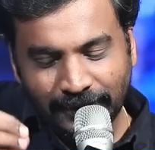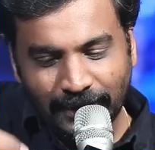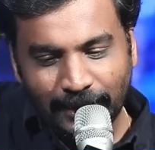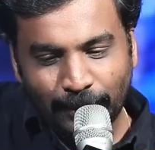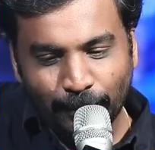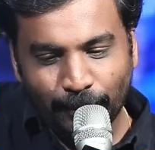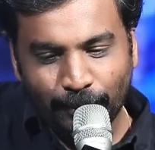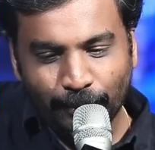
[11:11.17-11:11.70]
இதில்
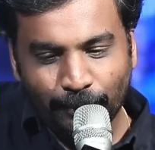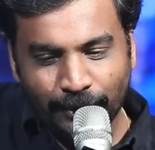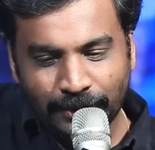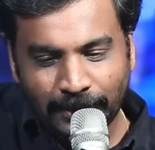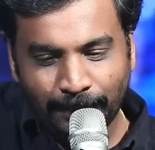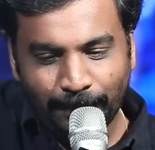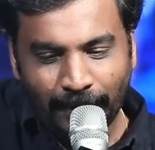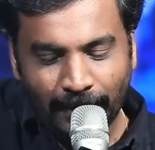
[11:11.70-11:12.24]
இன்னொரு ஒரு
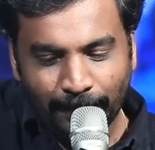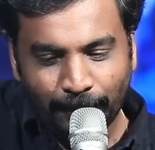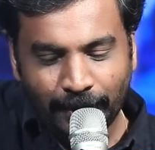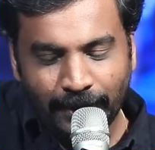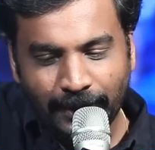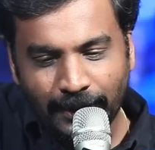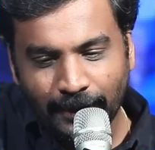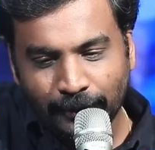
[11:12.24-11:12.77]
ஸ்டெப் மேலே
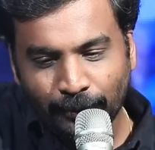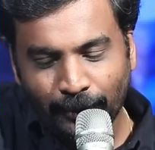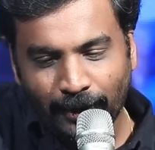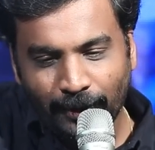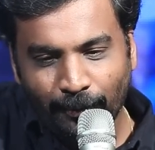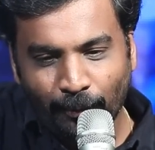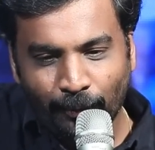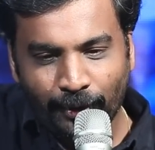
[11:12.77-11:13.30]
போய் நீங்கள் சொல்கிற
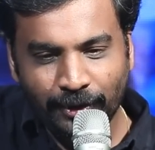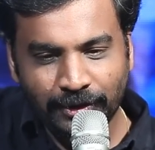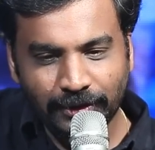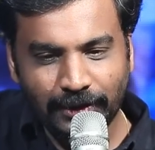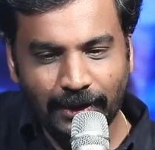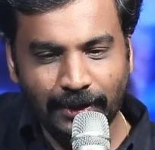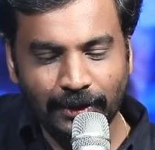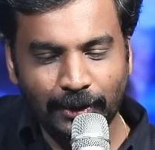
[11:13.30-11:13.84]
ஒவ்வொரு
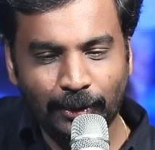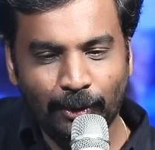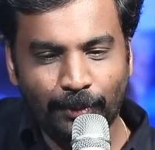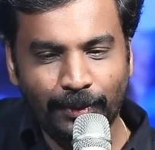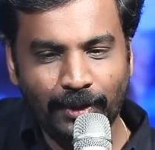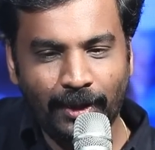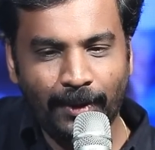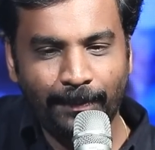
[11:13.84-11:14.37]
விஷயத்தில் எடுத்துக்கிட்டோம்
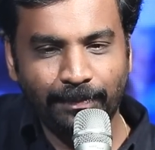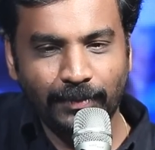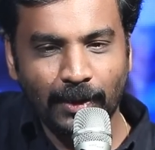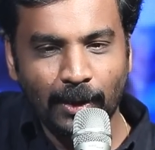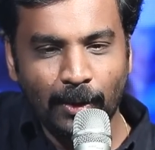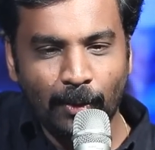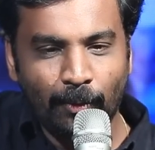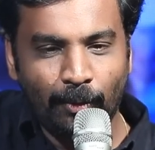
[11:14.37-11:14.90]
அப்படின்னா
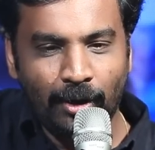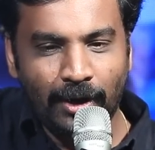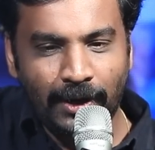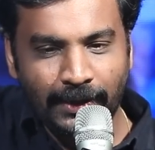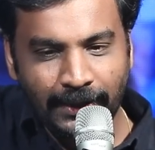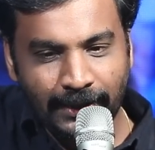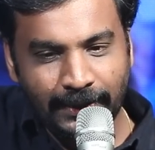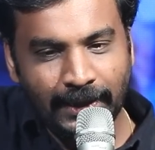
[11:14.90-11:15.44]

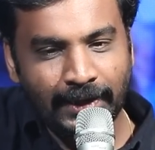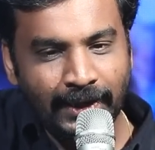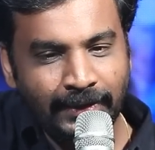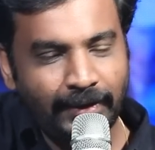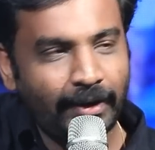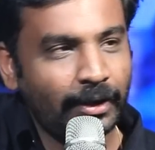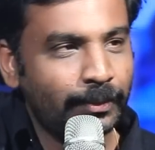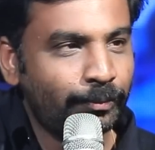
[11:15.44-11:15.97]
நீங்கள்
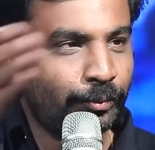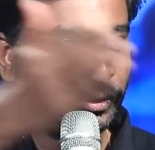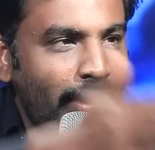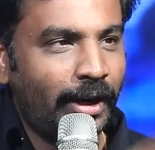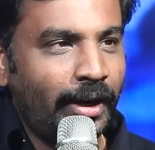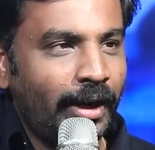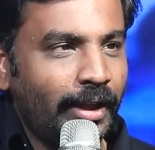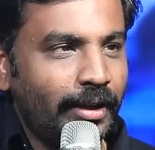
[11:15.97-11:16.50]
டேரக்டருக்கு
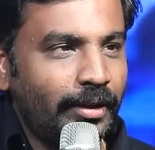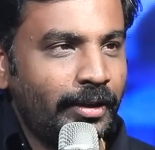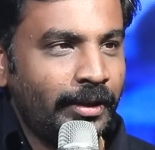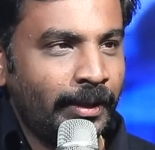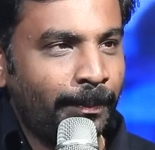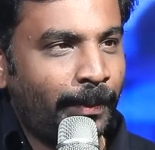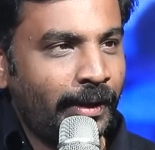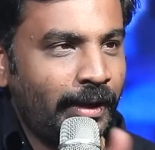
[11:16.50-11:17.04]
முன்னால்
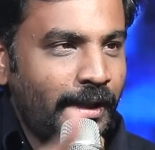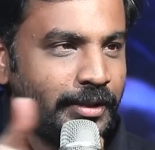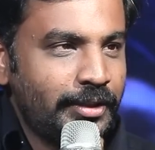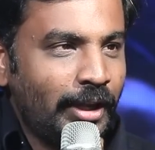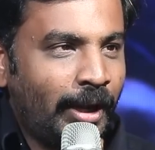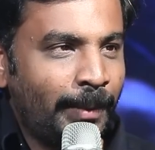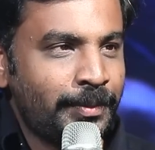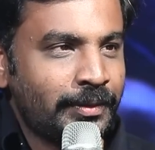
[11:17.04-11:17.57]
நீங்கள் பண்ண
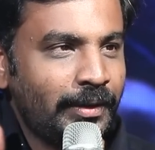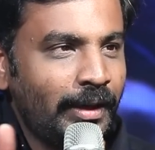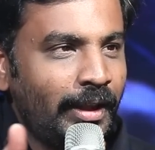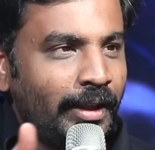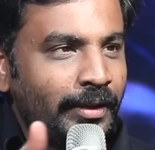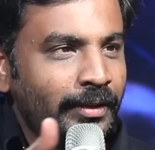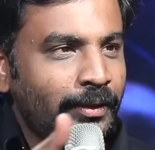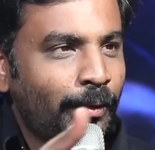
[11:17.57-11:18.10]
ஜாப்ஸில்
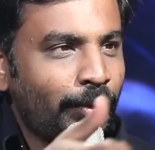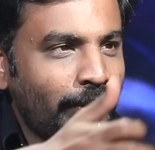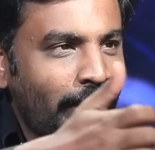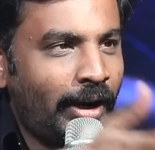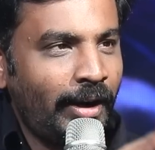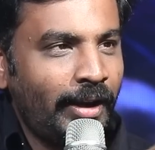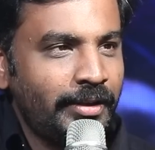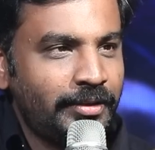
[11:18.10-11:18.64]
இருந்த ஒரு
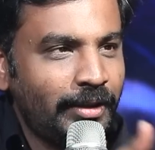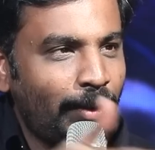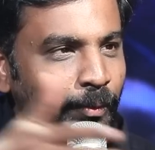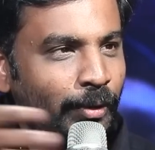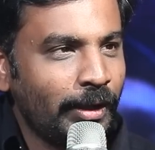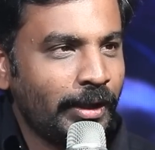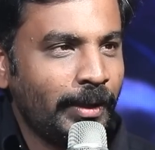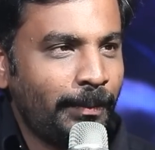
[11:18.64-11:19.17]
நாலேஜ் தான்
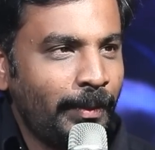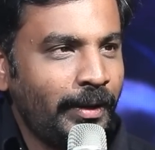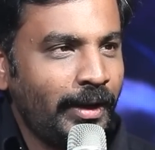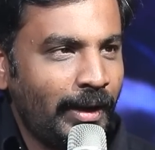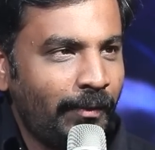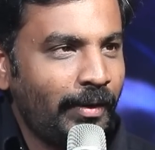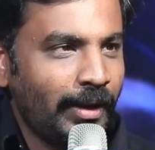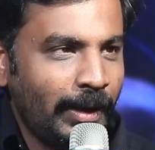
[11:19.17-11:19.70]
உங்களுக்கு இங்கே பெரிய
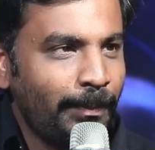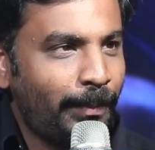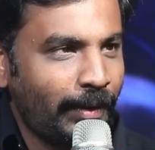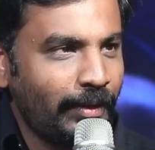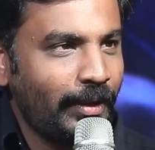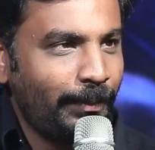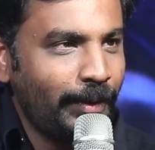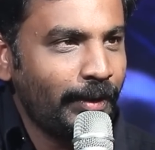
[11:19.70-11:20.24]
லெவலில் ஹெல்ப் பண்ணுது